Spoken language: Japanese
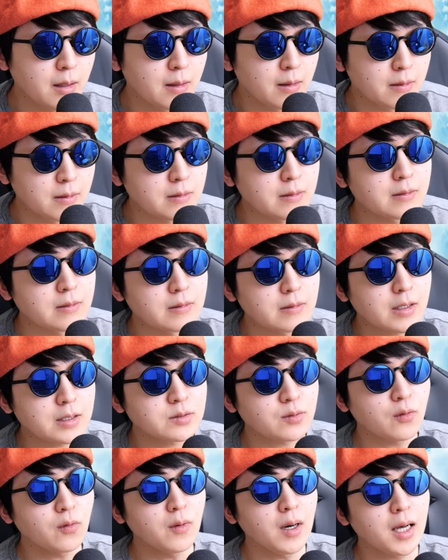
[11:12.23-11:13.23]
うん、だから
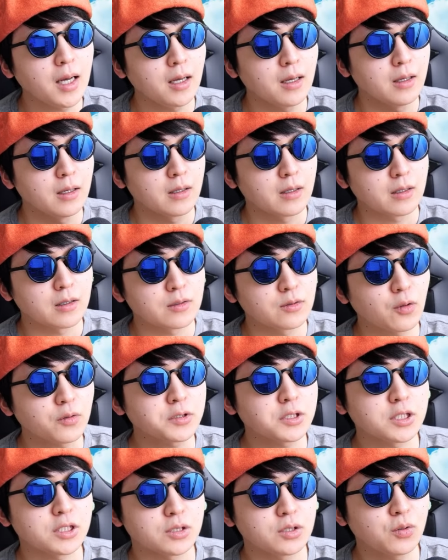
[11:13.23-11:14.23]
そこは
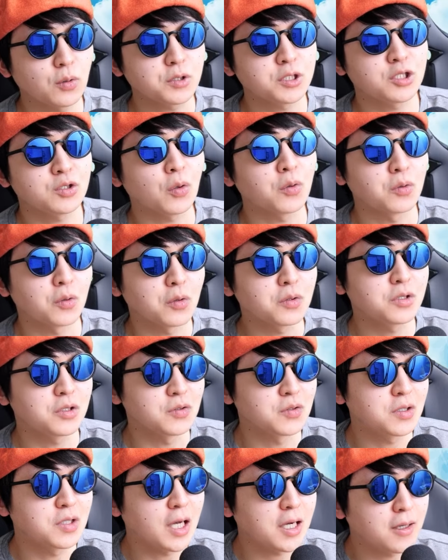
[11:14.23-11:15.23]
どっちどっちとんのってい
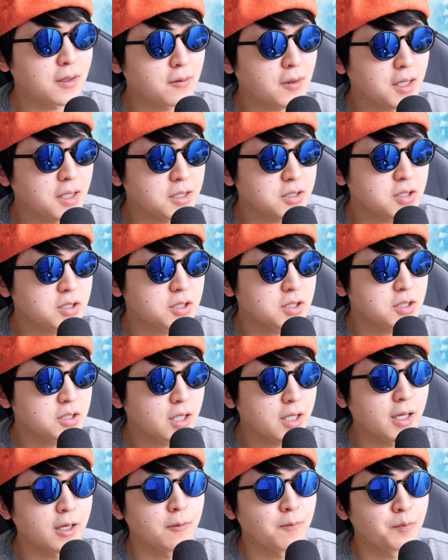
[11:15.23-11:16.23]
うだけの話
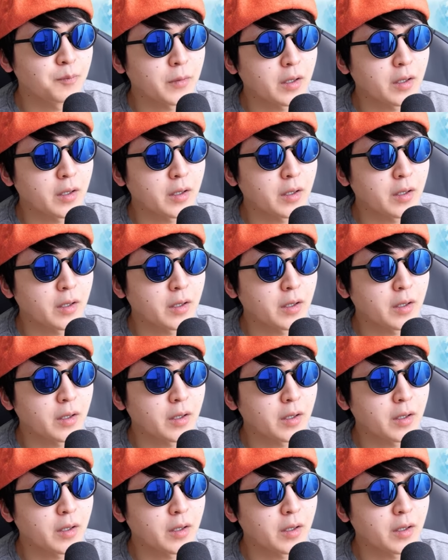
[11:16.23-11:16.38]
で